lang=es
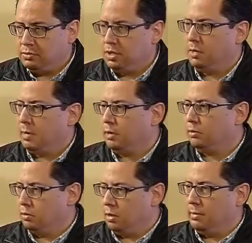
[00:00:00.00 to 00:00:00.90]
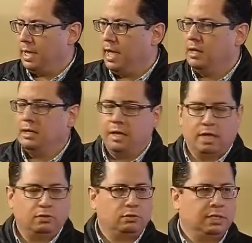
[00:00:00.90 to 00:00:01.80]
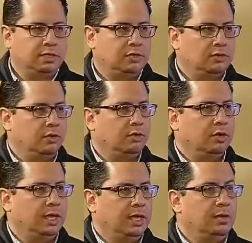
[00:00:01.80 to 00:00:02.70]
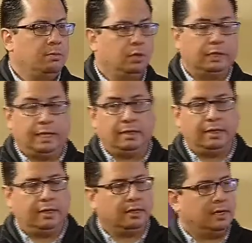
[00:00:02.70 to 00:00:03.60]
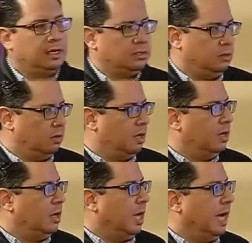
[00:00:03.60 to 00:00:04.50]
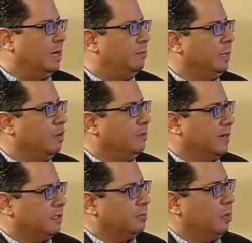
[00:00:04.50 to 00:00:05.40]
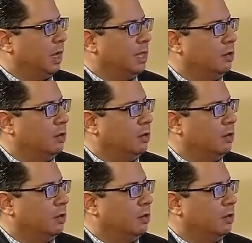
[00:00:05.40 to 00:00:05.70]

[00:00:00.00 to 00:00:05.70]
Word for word: Sin embargo, todavía es un descenso eh, importante en relación al pico máximo que